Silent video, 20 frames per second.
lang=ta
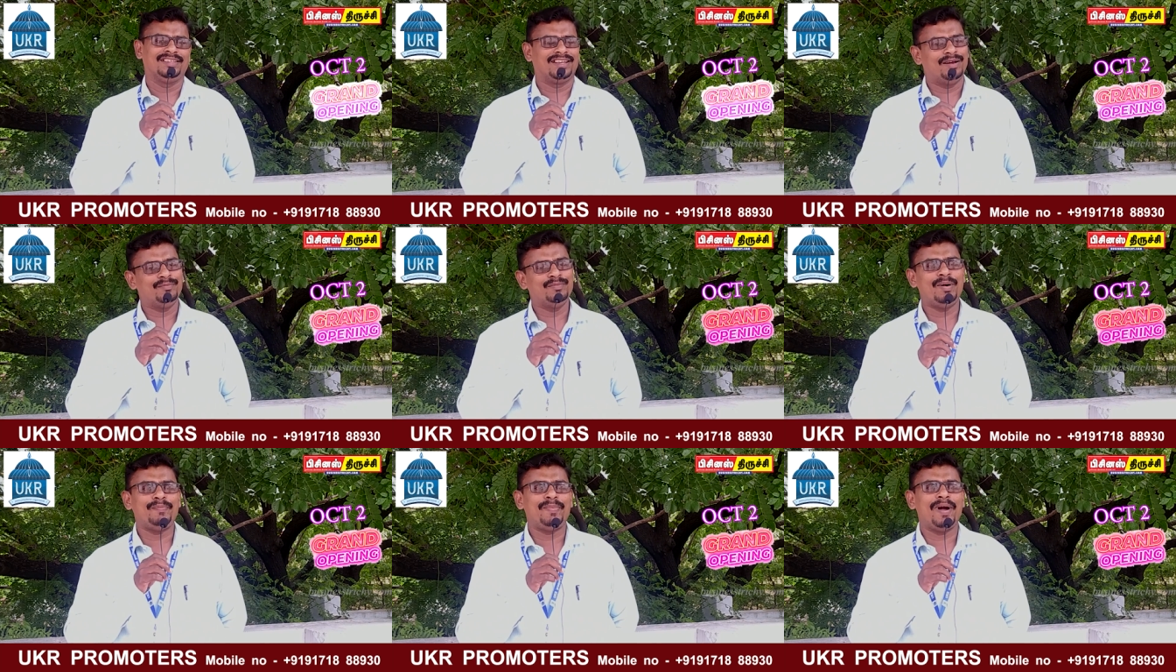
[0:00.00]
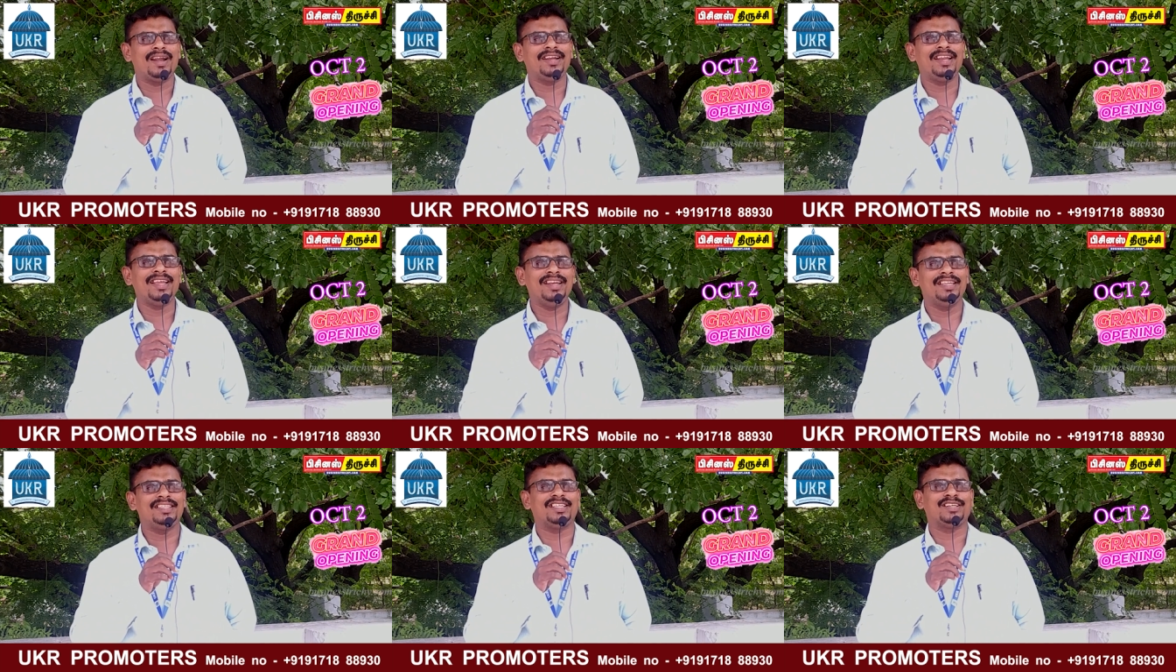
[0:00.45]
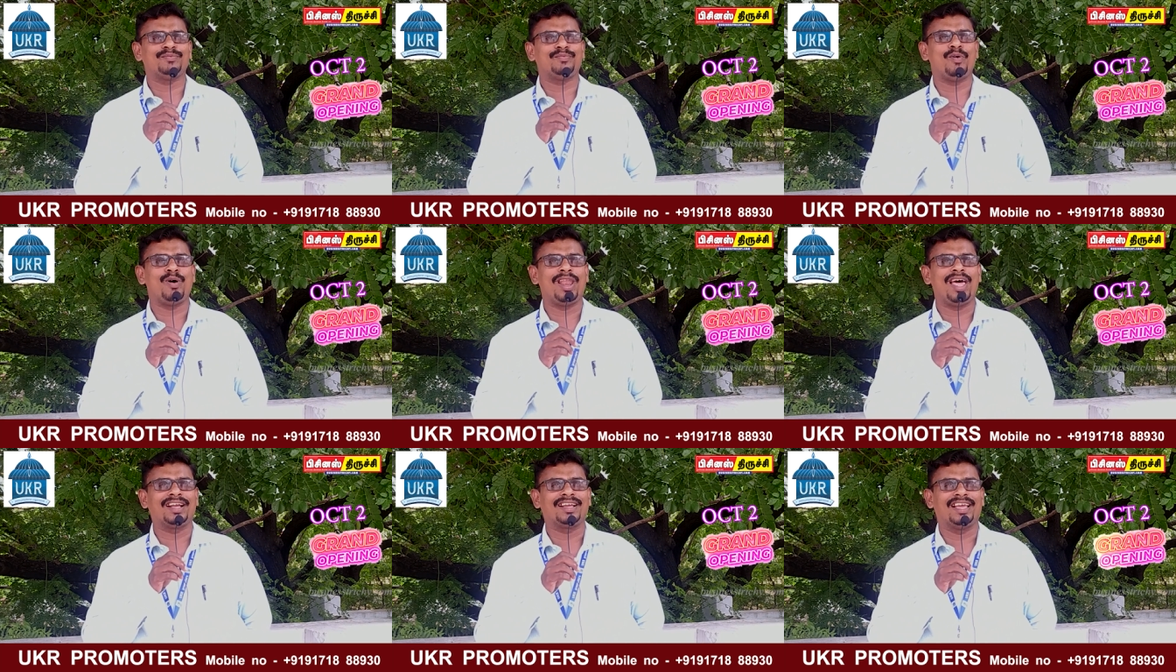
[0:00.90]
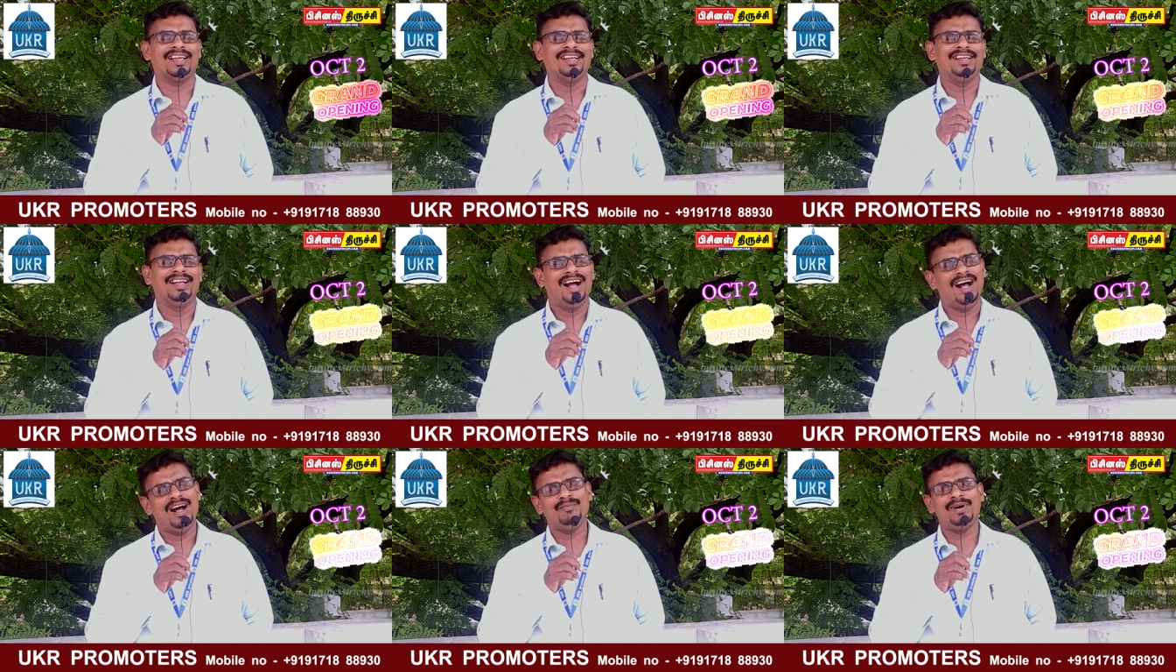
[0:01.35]
நம்ம பண்ணை இல்லத்துக்கு போலாங்க
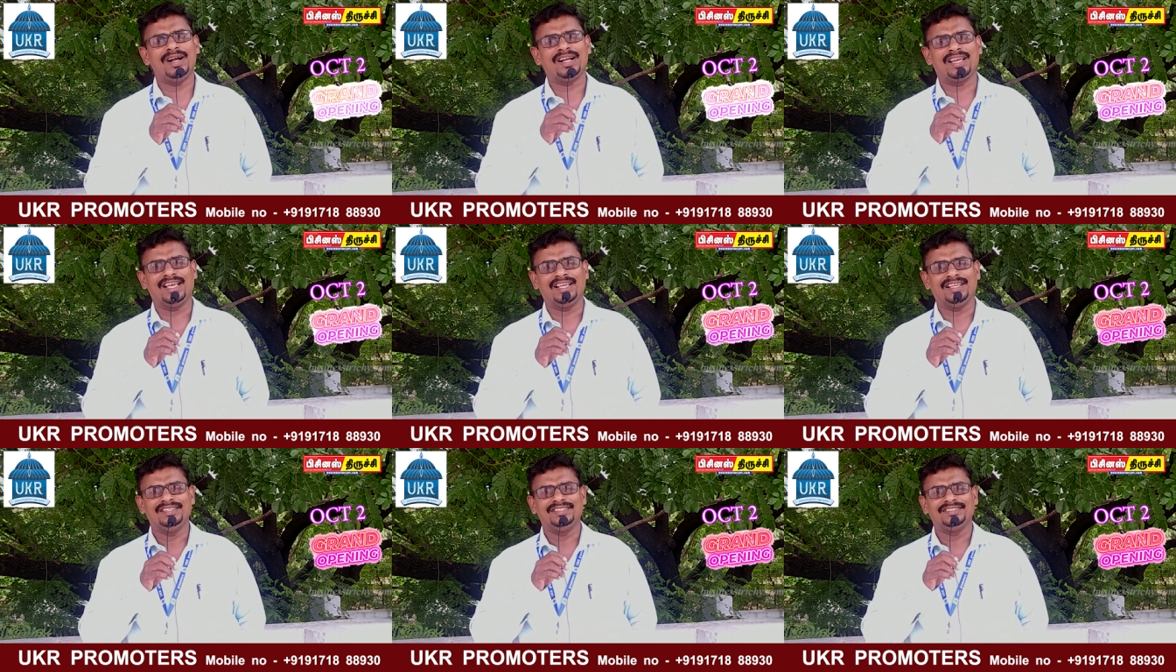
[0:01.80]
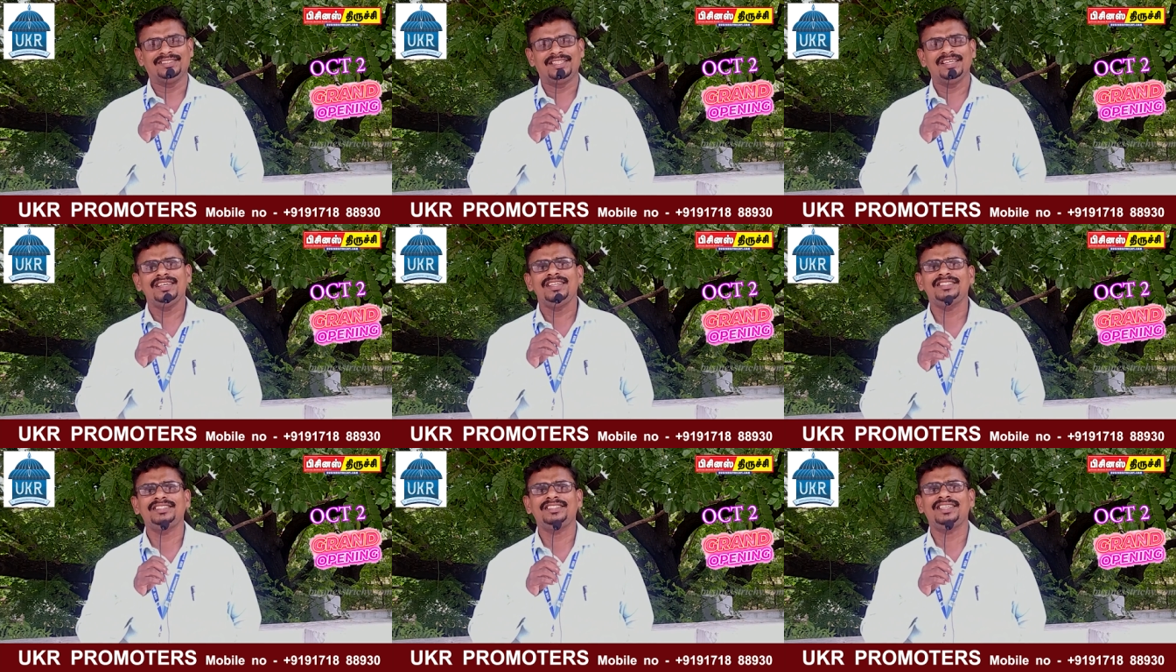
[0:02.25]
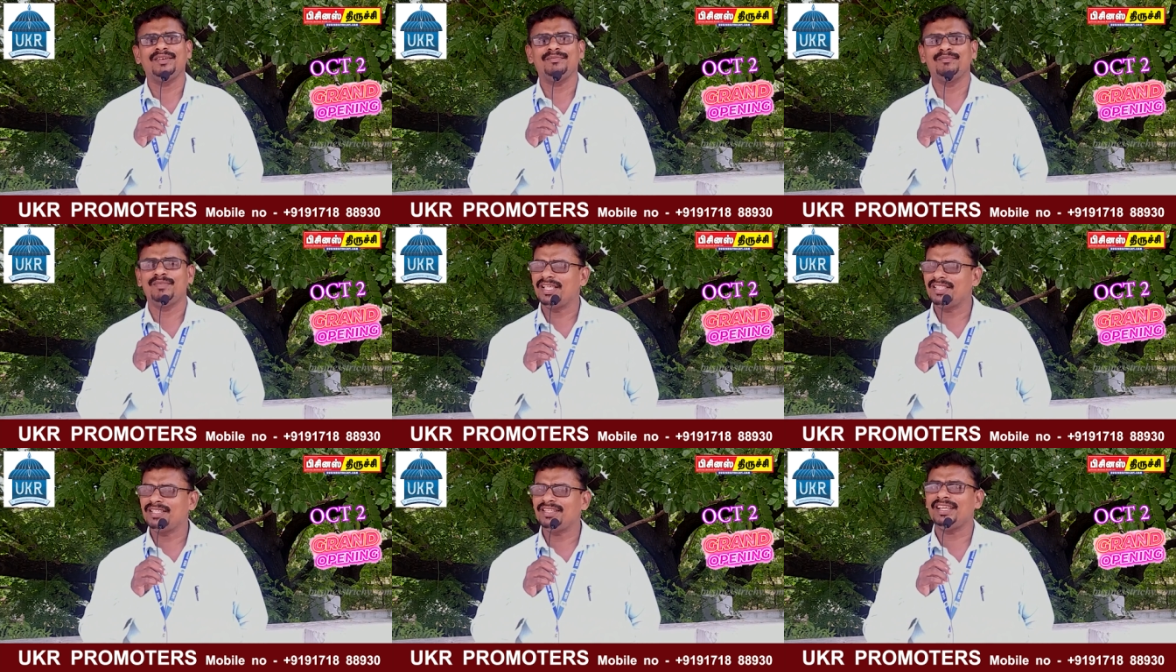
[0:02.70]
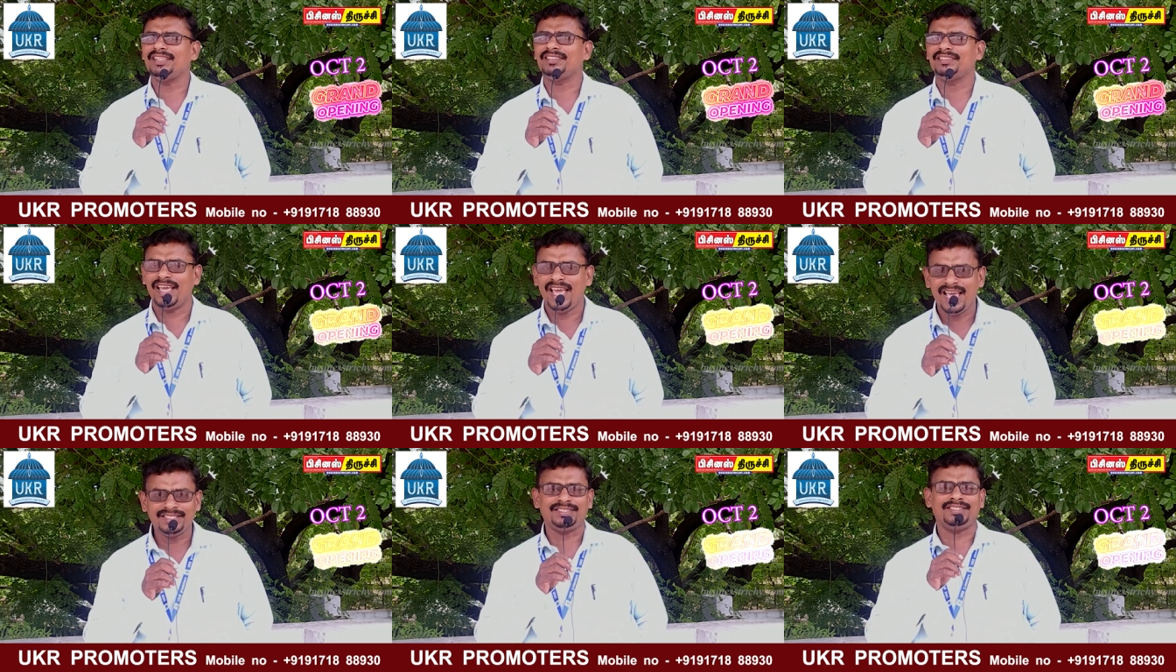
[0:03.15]
ஆமாங்க திருச்சி மதுரை
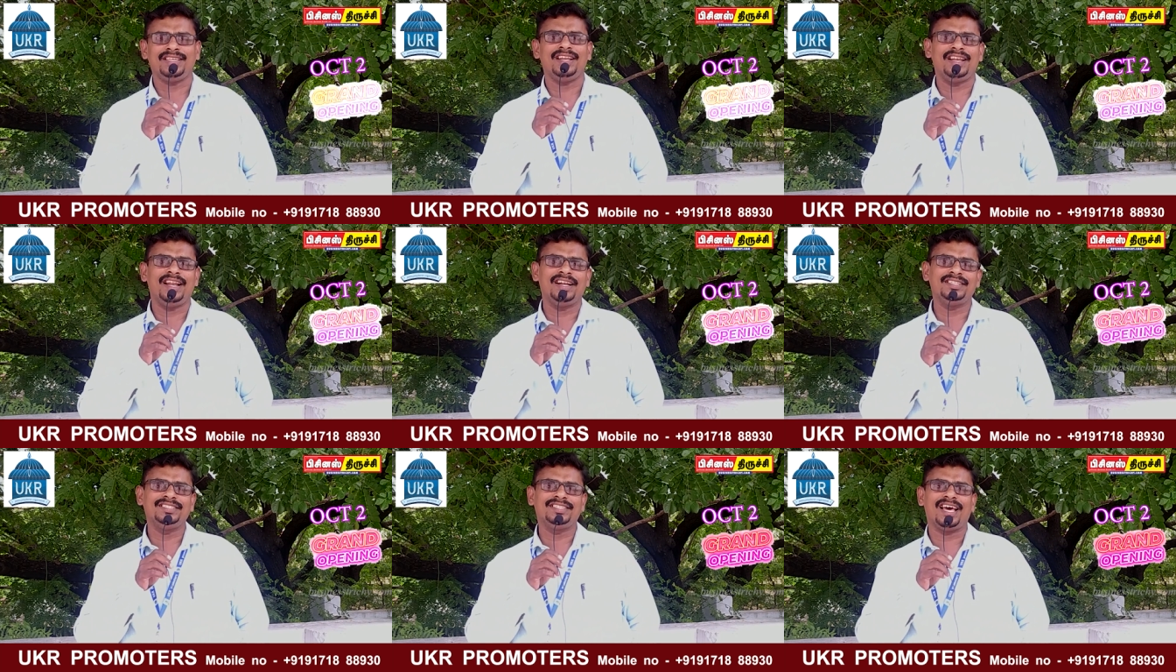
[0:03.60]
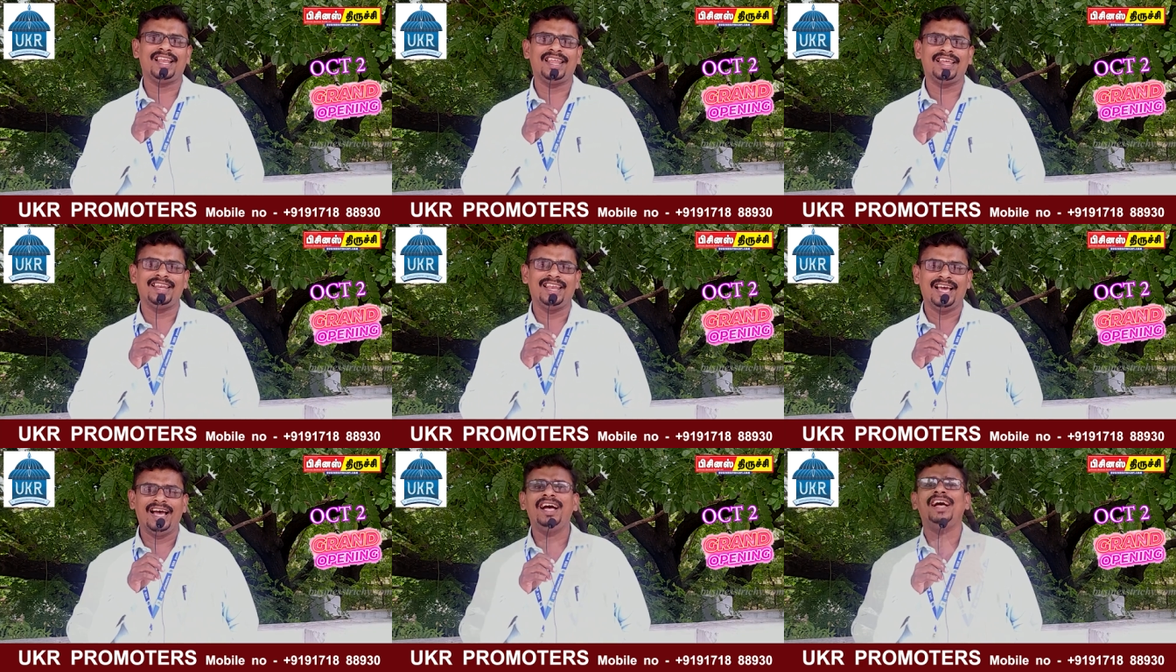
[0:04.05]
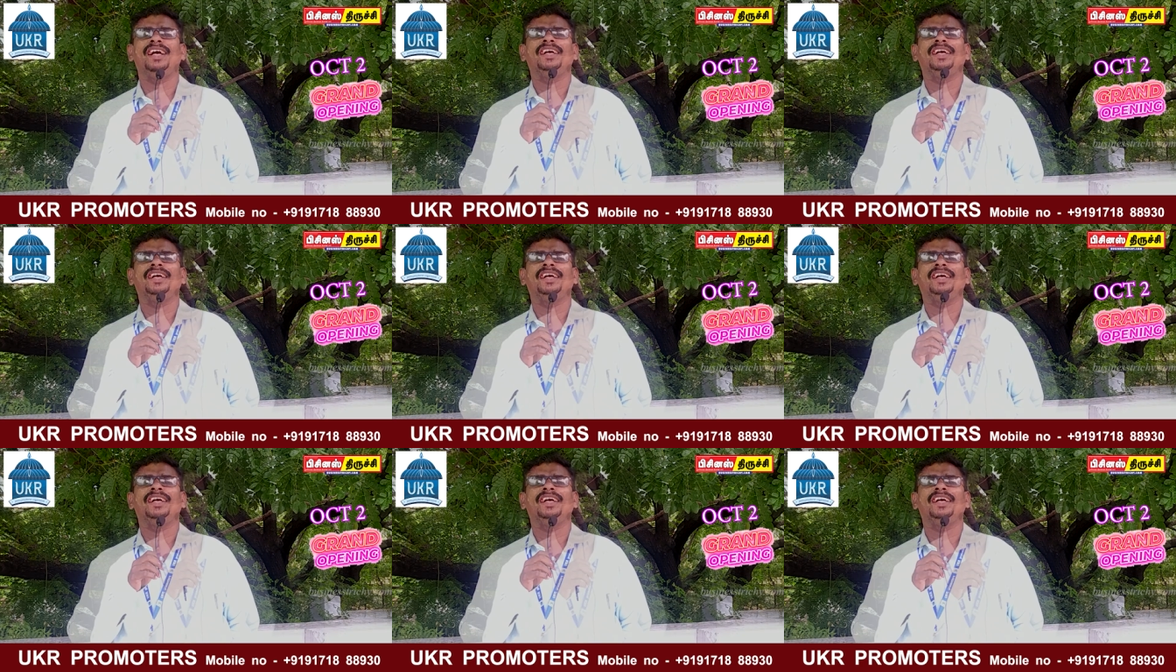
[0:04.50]
தேசிய நெடுஞ்சாலையில